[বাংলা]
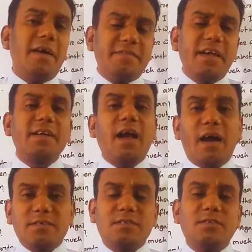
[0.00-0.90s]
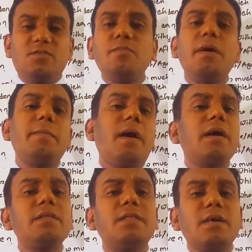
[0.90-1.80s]
হ্যাভ এ গার্ডেন তোমার
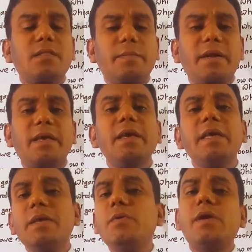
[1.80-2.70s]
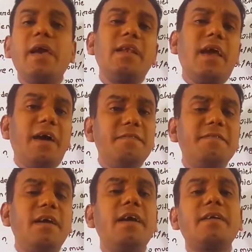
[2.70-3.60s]
বাগান থাকতে পারে ইউ ক্যান হ্যাভ
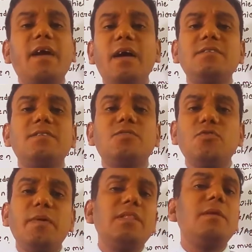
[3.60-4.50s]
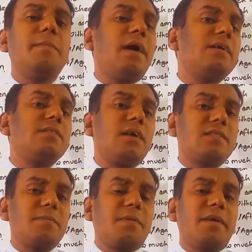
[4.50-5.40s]
এ গার্ডেন তোমাদের বাগান
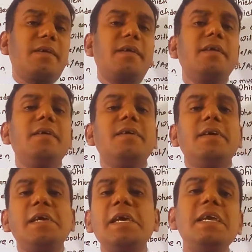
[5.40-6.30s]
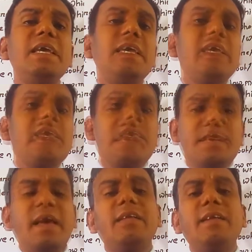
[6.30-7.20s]
থাকতে পারে হি
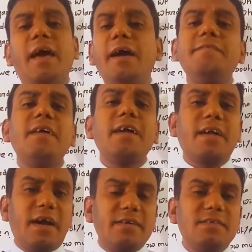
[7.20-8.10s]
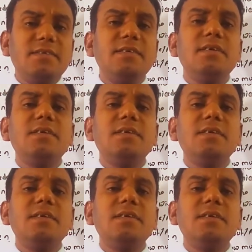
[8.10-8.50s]
ক্যান হ্যাভ এ গার্ডেন